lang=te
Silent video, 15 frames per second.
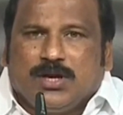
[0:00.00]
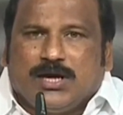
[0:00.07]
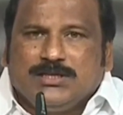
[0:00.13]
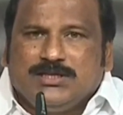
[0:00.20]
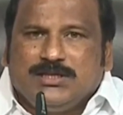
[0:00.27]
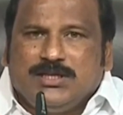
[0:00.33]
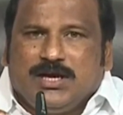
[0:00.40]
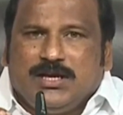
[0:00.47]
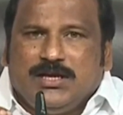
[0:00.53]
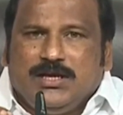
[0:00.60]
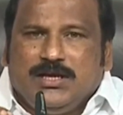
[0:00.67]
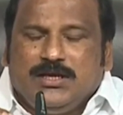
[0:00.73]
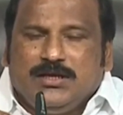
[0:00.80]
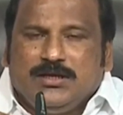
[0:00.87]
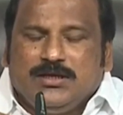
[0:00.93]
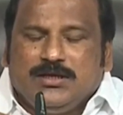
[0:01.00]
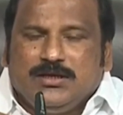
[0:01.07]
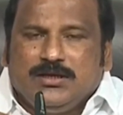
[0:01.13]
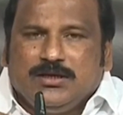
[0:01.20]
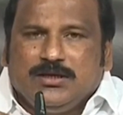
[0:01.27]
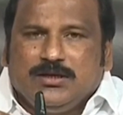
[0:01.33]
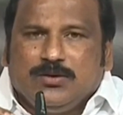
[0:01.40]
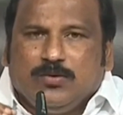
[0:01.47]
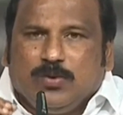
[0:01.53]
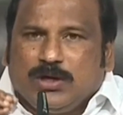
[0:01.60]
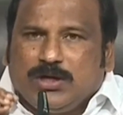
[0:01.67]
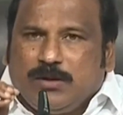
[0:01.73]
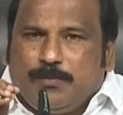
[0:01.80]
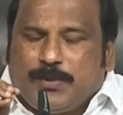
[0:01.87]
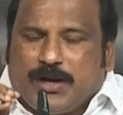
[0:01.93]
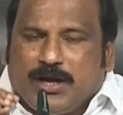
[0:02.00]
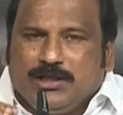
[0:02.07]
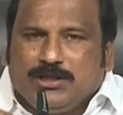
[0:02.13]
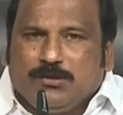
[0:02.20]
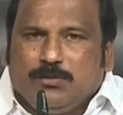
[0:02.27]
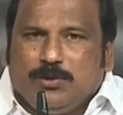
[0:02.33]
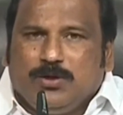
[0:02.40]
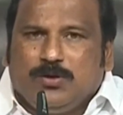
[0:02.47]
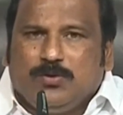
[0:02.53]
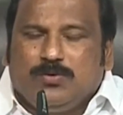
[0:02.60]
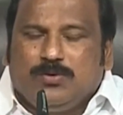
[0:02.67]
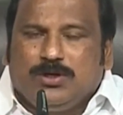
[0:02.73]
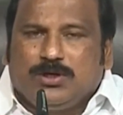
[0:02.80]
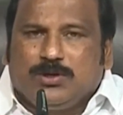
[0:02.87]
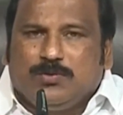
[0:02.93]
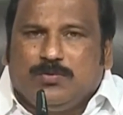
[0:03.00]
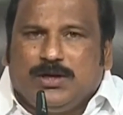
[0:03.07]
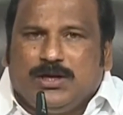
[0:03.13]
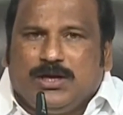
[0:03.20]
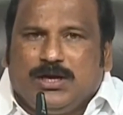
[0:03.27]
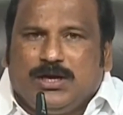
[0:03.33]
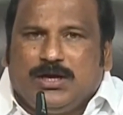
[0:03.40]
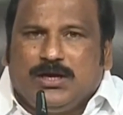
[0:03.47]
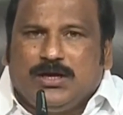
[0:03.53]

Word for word: రాజధాని ఒక ప్రాంతంలో ఉండటం వల్ల